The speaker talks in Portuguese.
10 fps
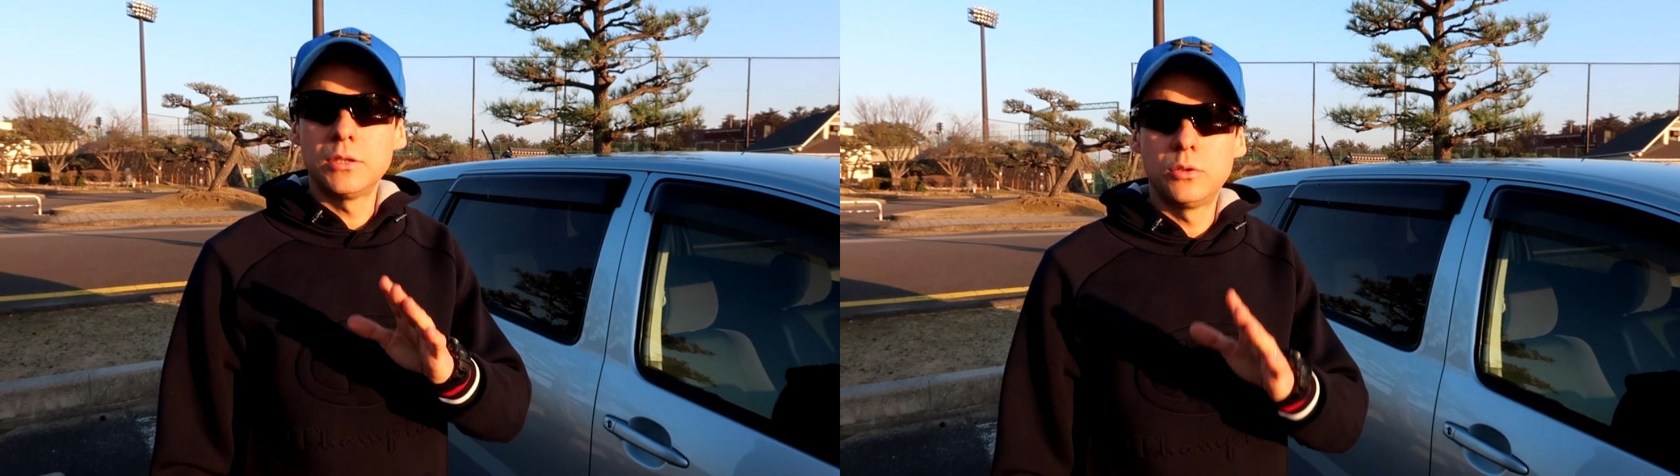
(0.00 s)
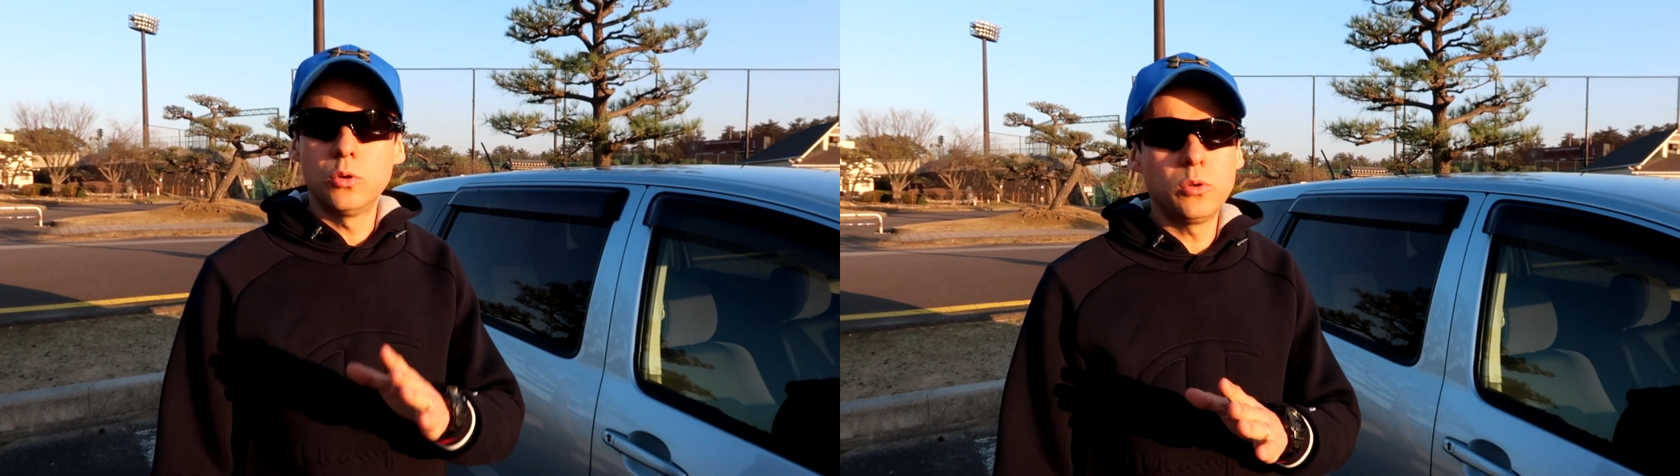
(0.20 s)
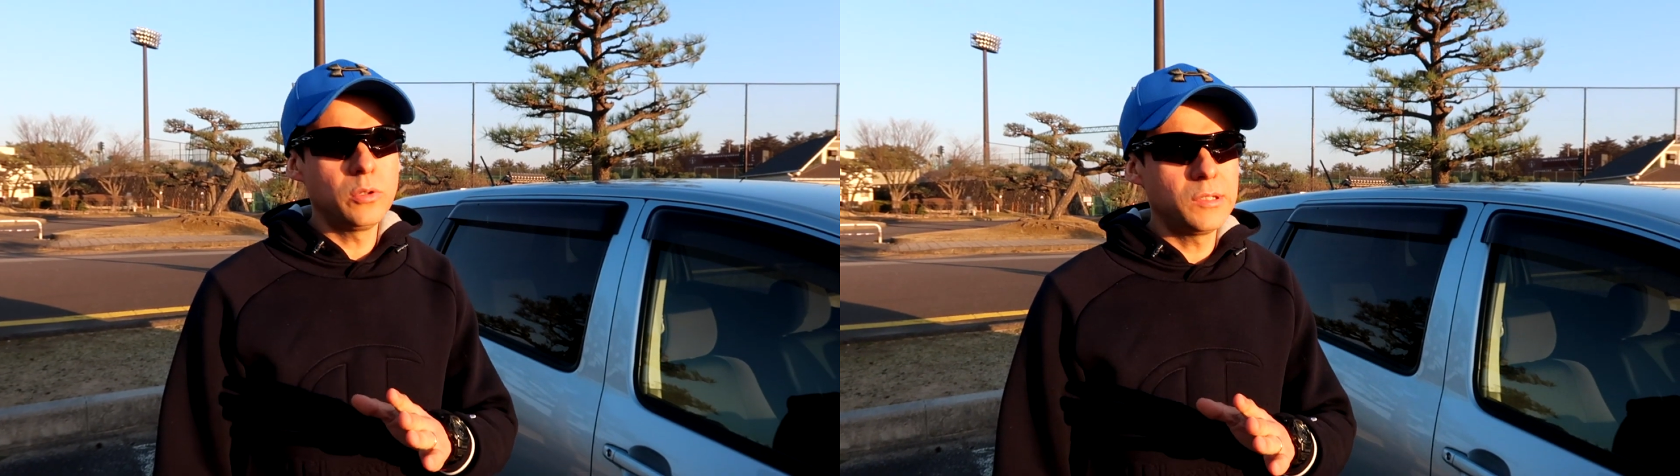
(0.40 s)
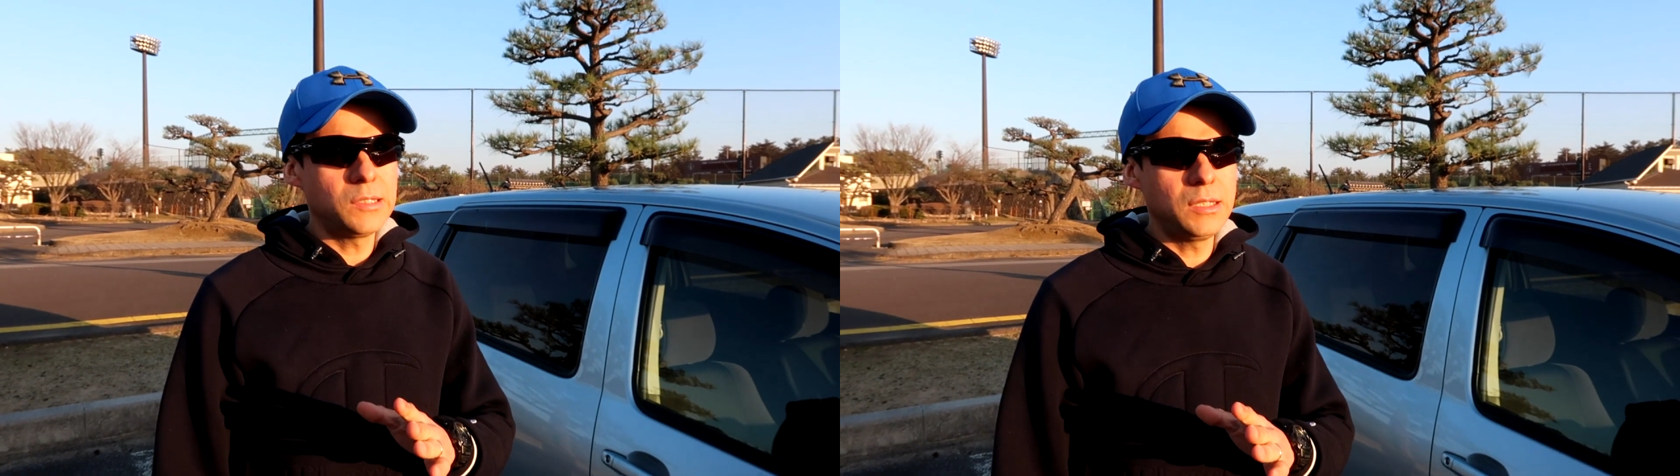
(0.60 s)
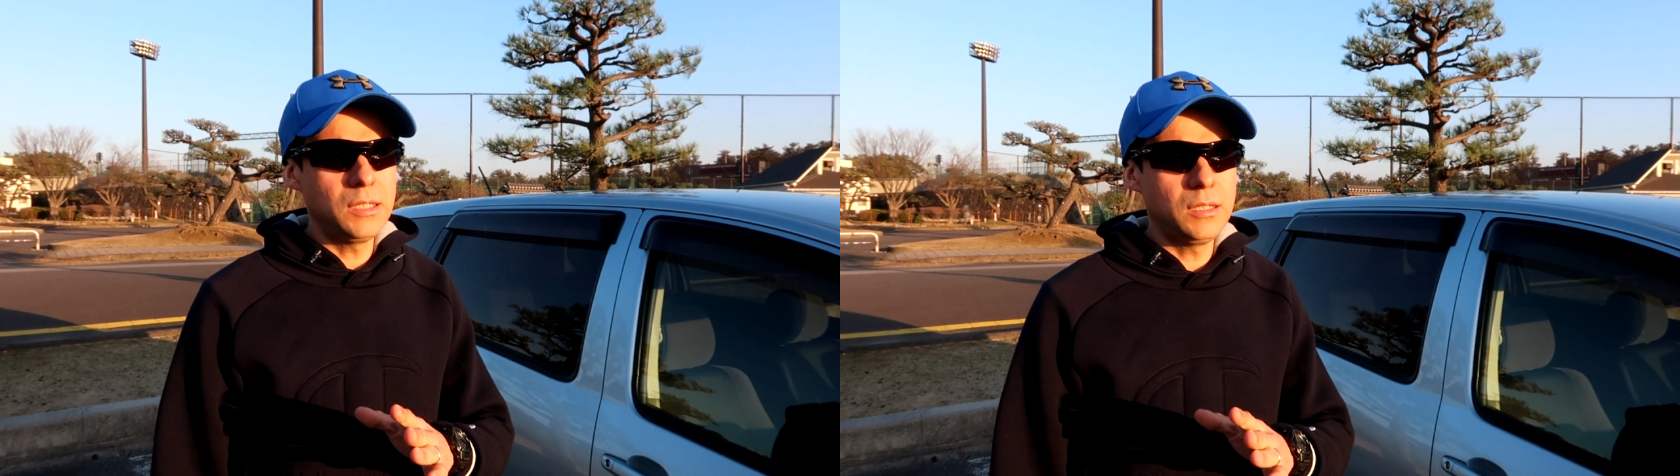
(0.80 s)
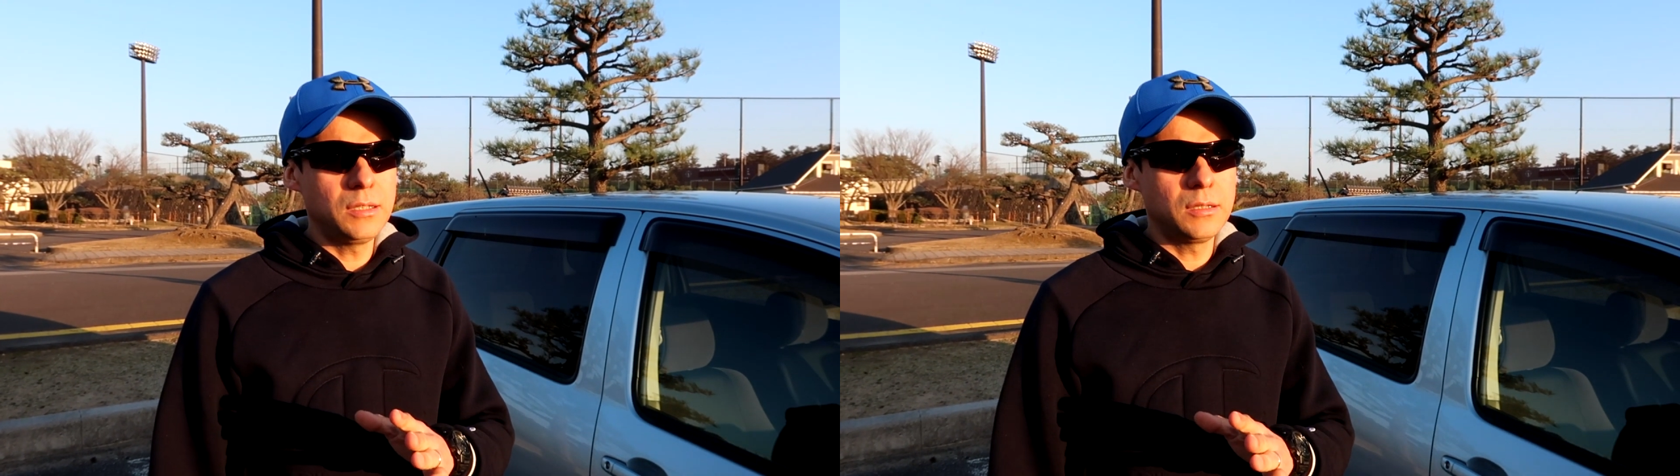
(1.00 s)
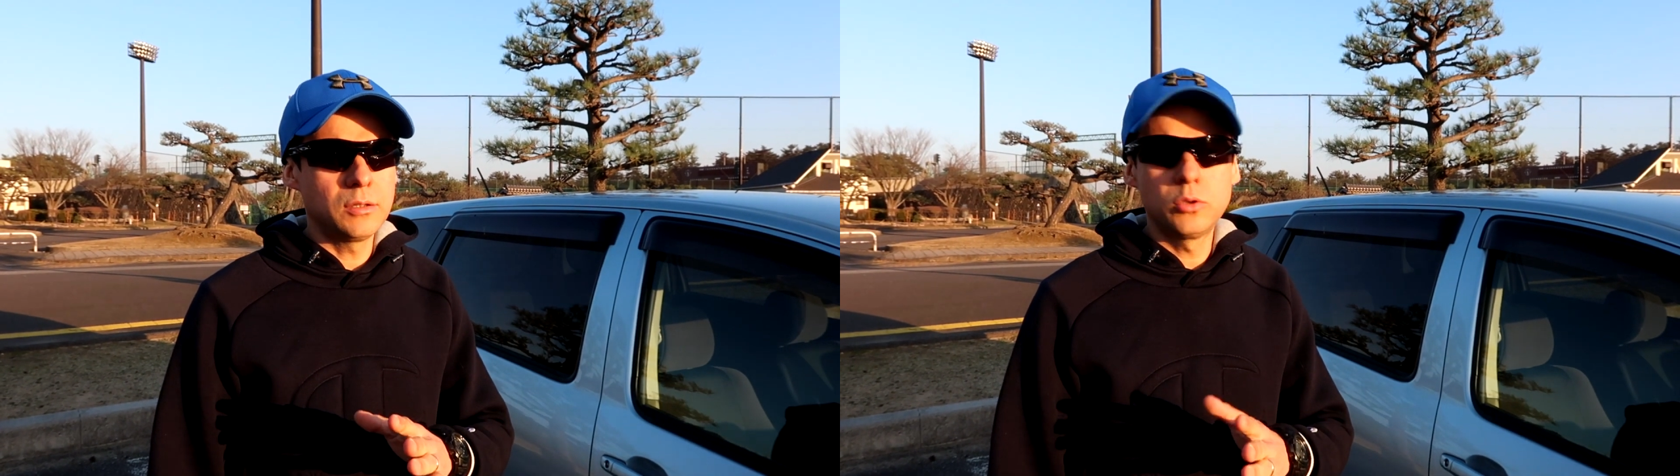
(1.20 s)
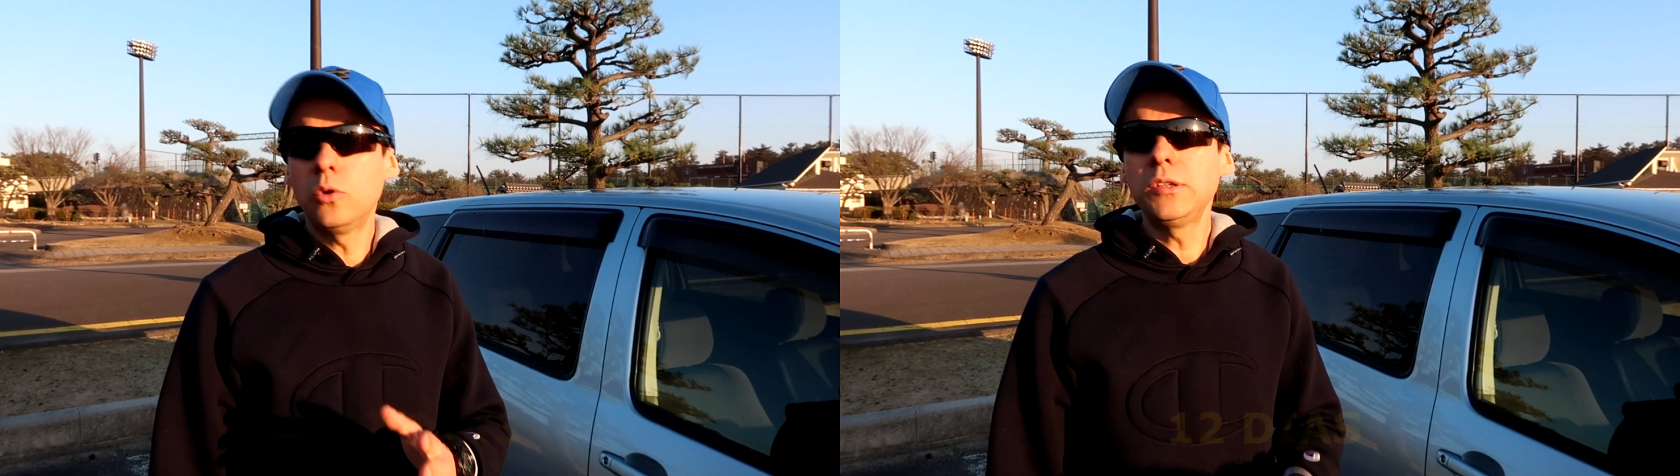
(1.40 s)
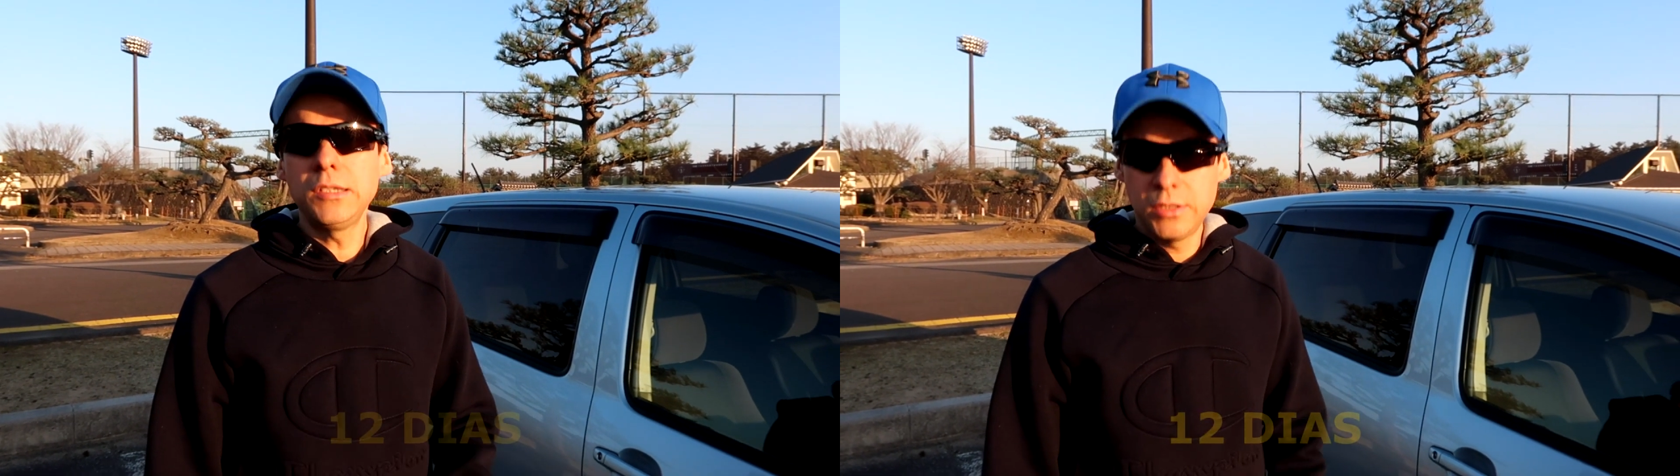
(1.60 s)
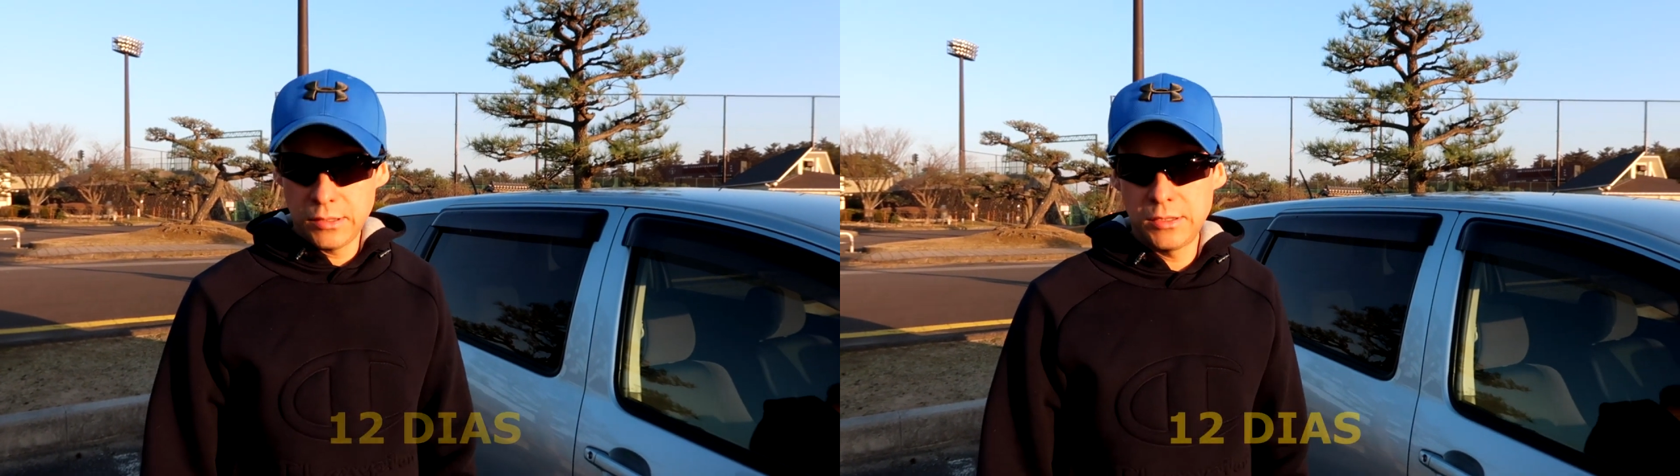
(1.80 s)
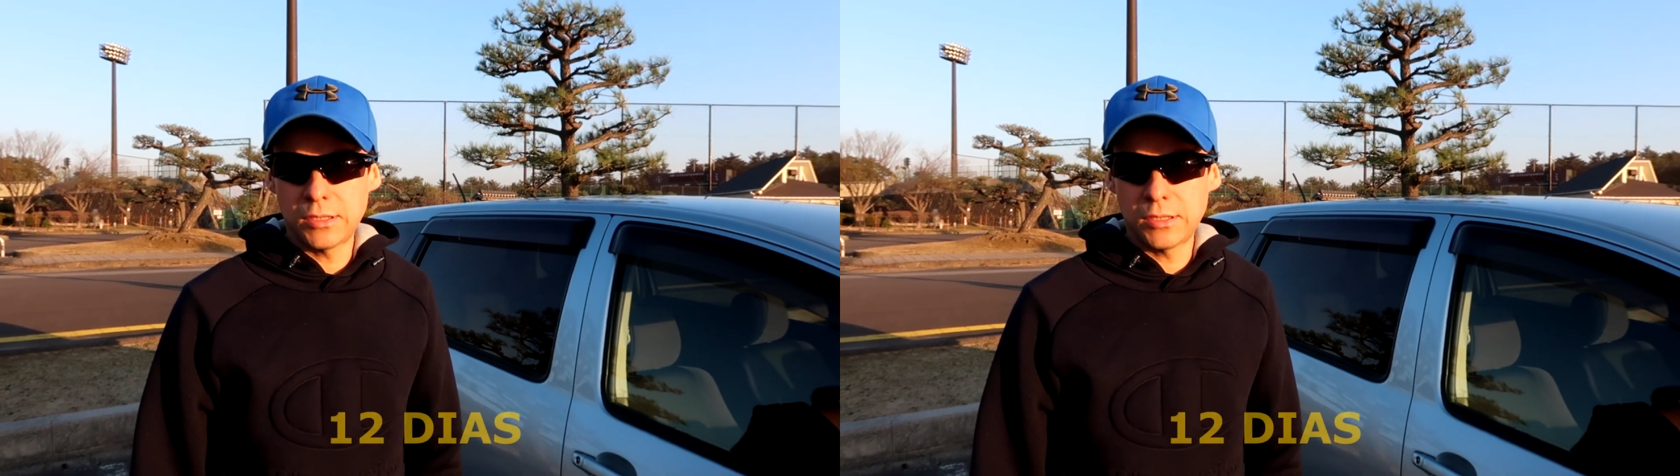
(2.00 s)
12, 12 dias de